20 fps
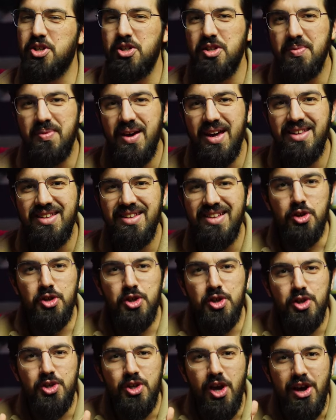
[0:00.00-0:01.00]
Şimdi ben
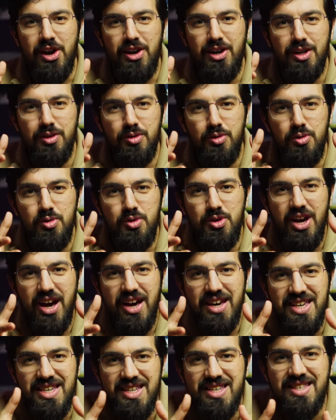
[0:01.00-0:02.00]
ısrarla
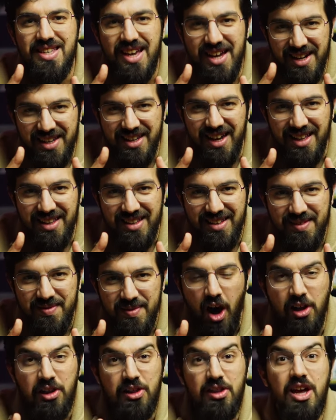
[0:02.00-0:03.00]
dünyayı isterken
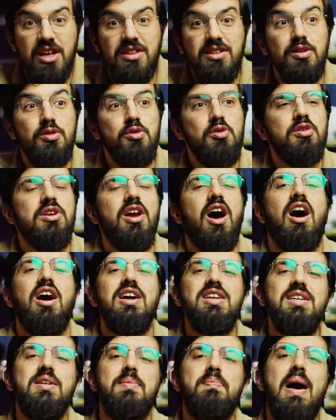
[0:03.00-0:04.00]
Allah da diyor ki
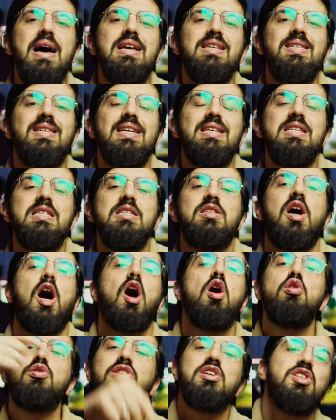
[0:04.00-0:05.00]
hayır ben senin
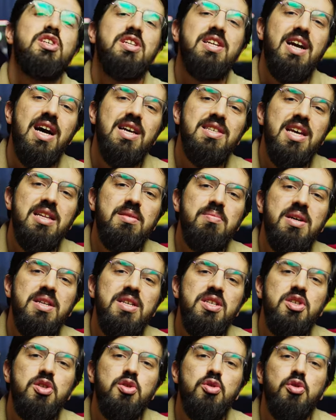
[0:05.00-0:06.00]
daha ötesini
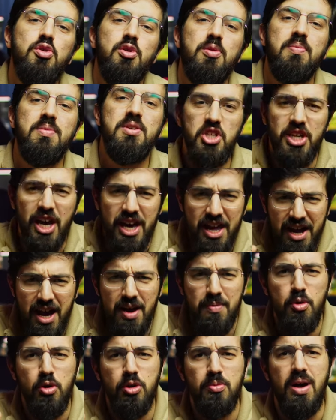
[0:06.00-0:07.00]
kazanmanı istiyorum.
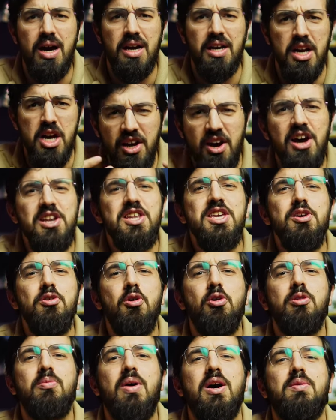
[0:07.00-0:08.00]
Kerem olmak, gani
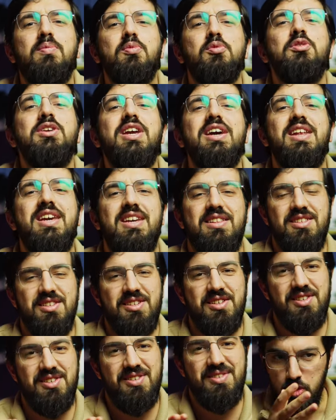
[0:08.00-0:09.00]
olmak bunu
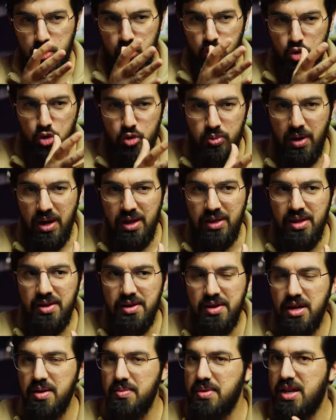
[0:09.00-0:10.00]
gerektirir
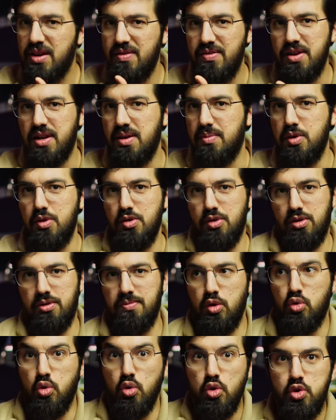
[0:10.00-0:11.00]
düşmanlarına bile verebiliyor.
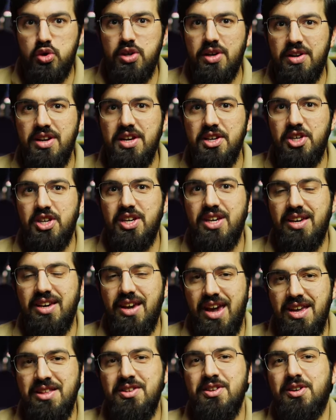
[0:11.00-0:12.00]
Dostlarına ki
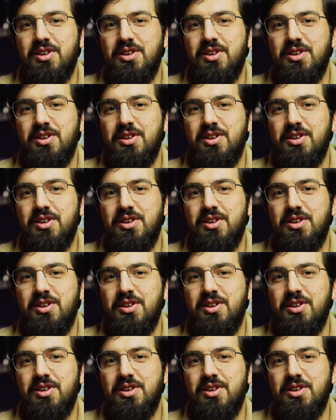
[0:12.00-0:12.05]
en